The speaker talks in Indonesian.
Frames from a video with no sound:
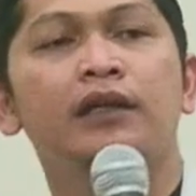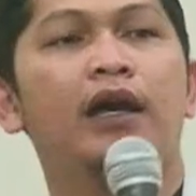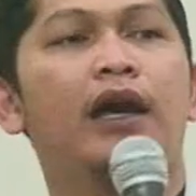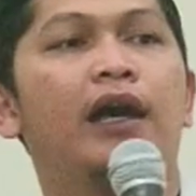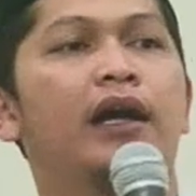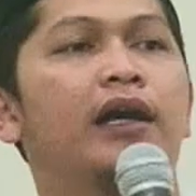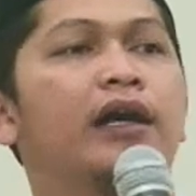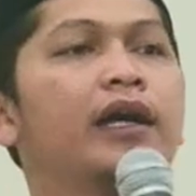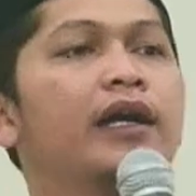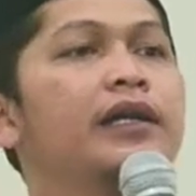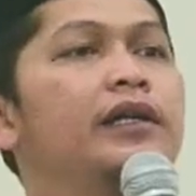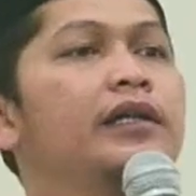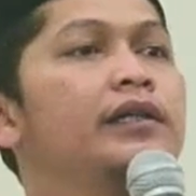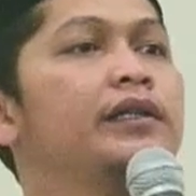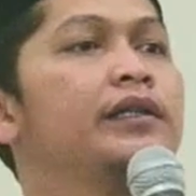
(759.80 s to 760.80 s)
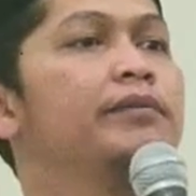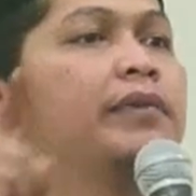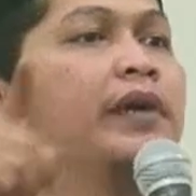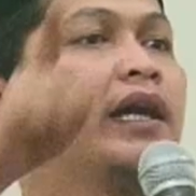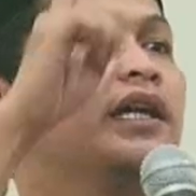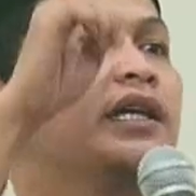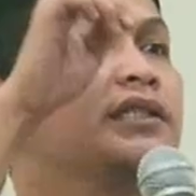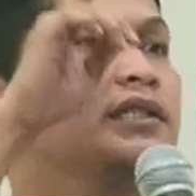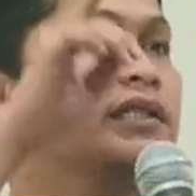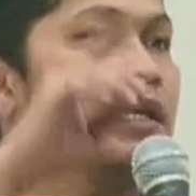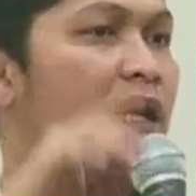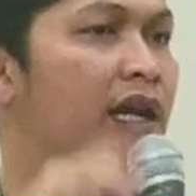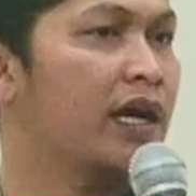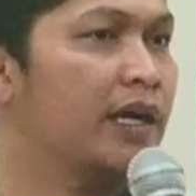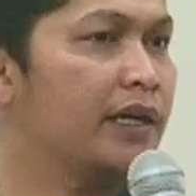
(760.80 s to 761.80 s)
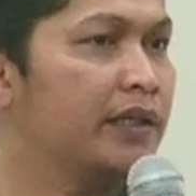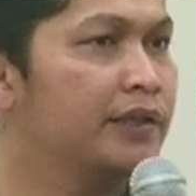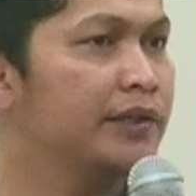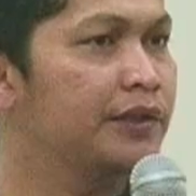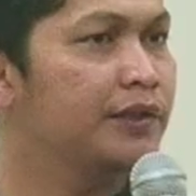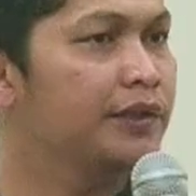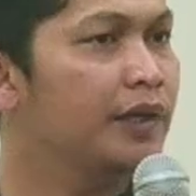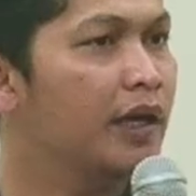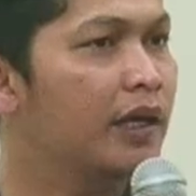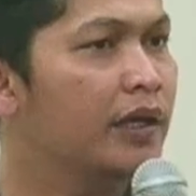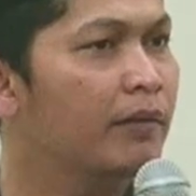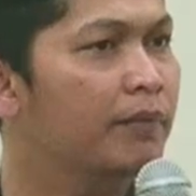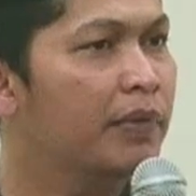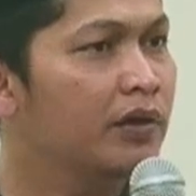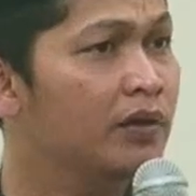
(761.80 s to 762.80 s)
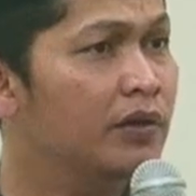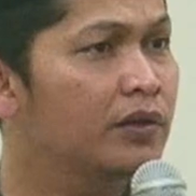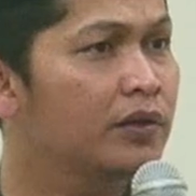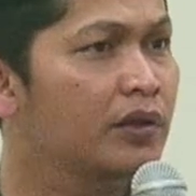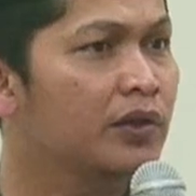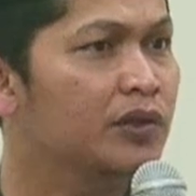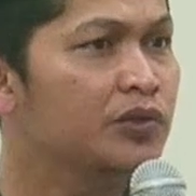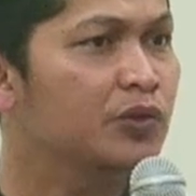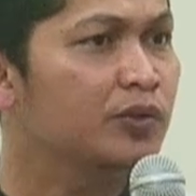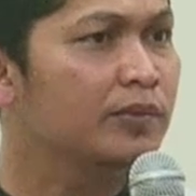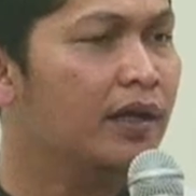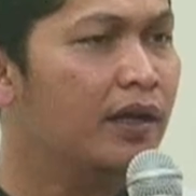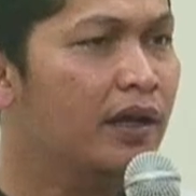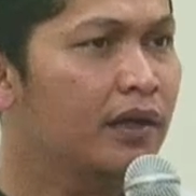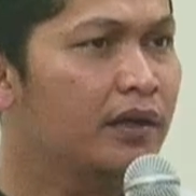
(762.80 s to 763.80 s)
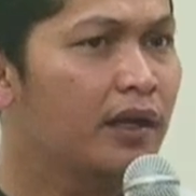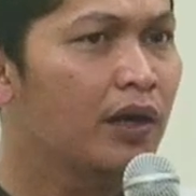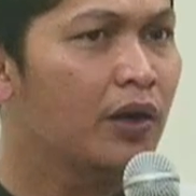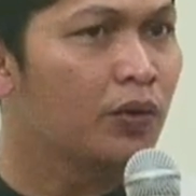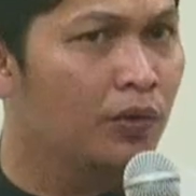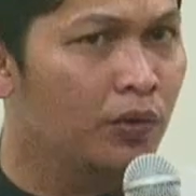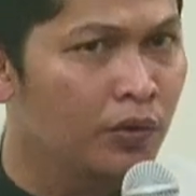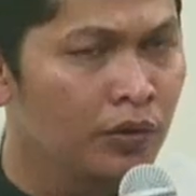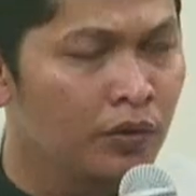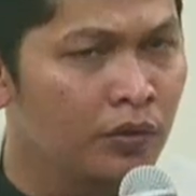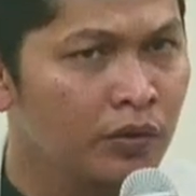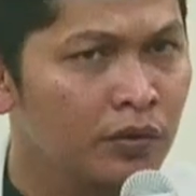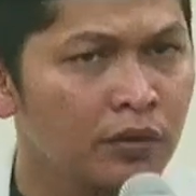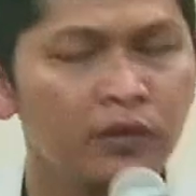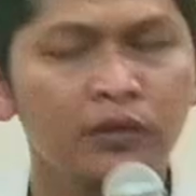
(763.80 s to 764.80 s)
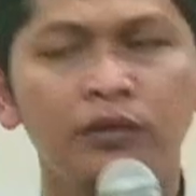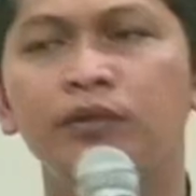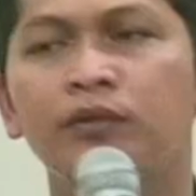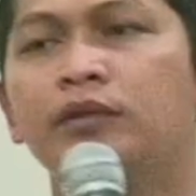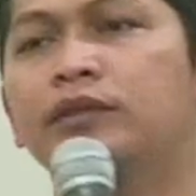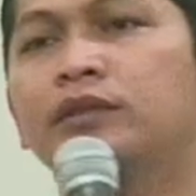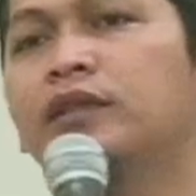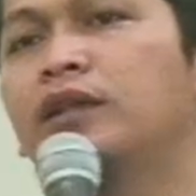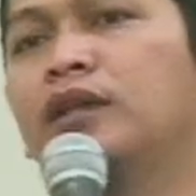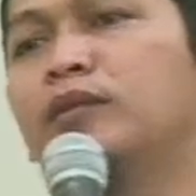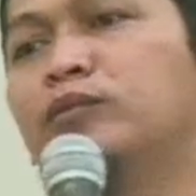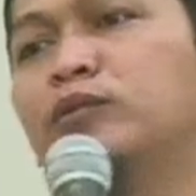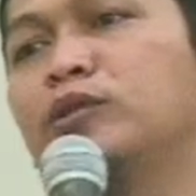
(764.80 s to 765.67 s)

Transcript: akan dibalas kelak nanti di hadapan Allah Subhanahu wa taala.